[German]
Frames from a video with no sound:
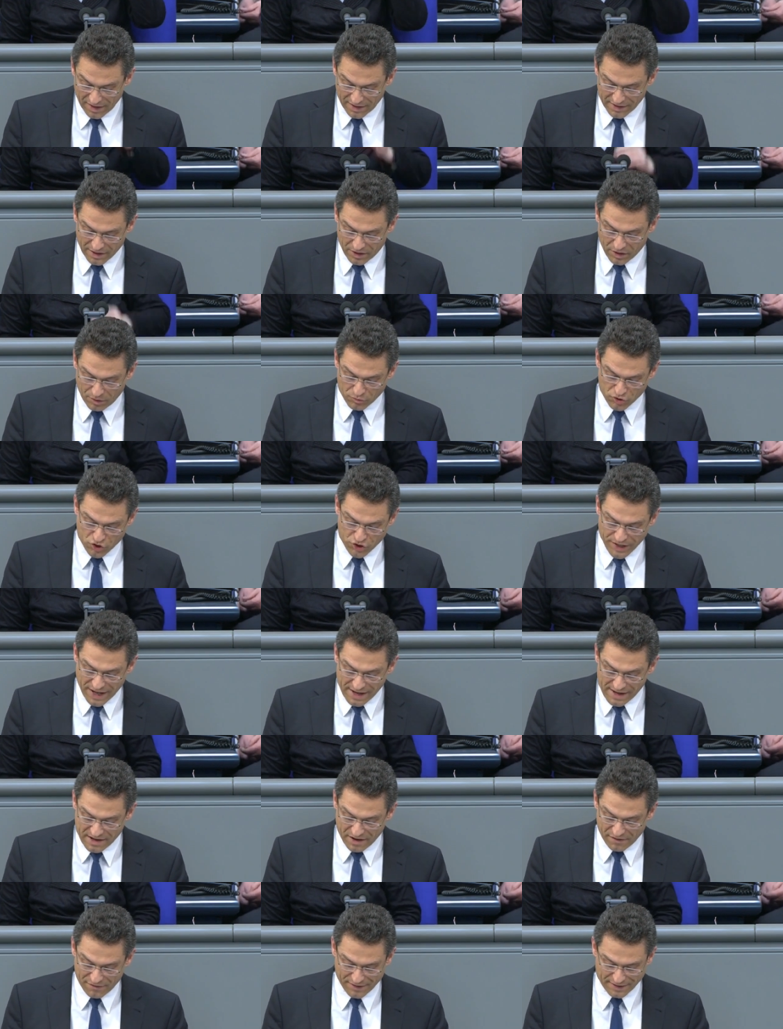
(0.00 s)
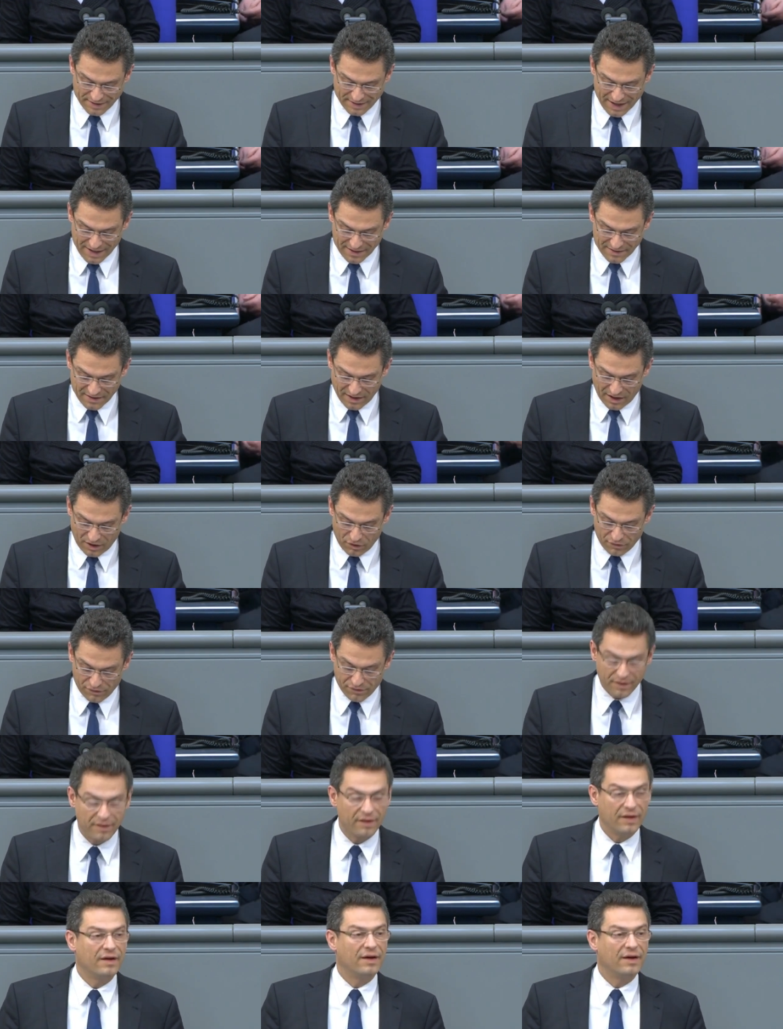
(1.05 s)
Hier kommt schnell der Verdacht auf,